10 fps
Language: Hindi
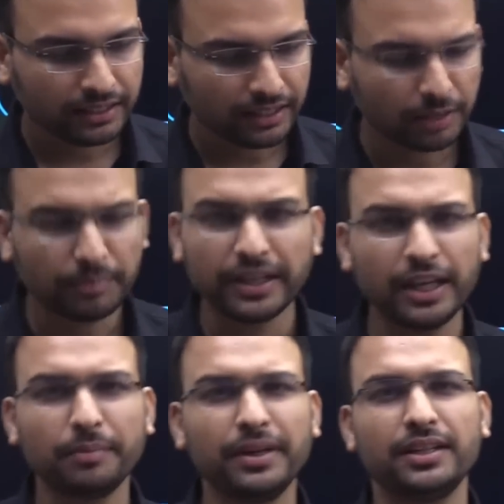लगभग
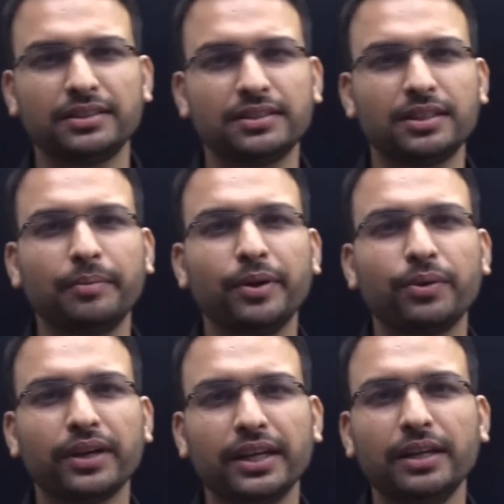एक महीने से समय हो
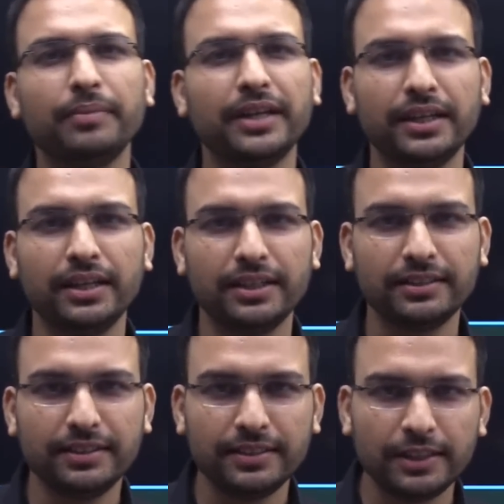गया कि मैं
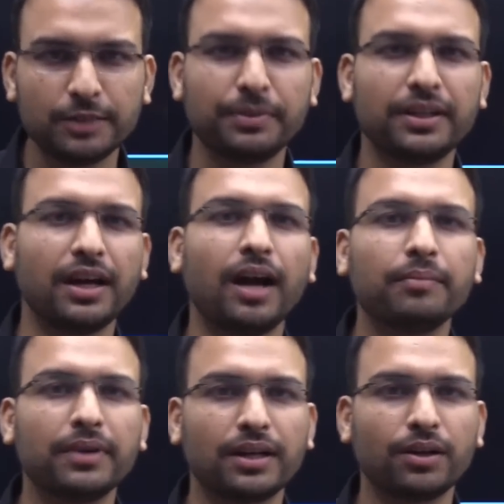किसी चीज़ पर काम
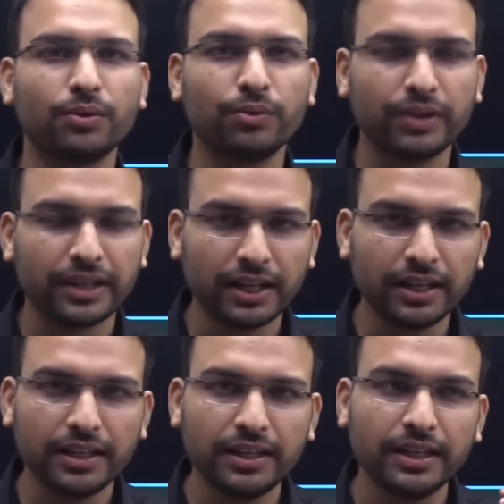कर रहा हूं है ना
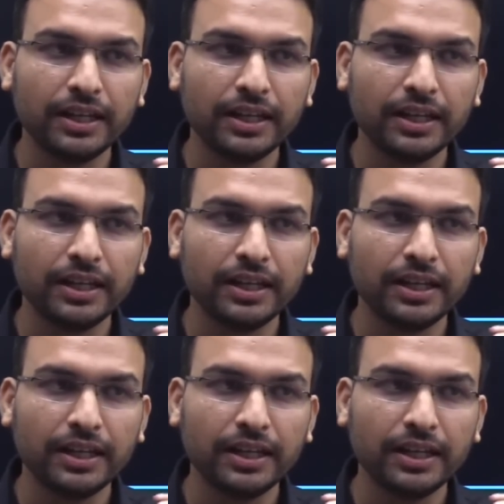कि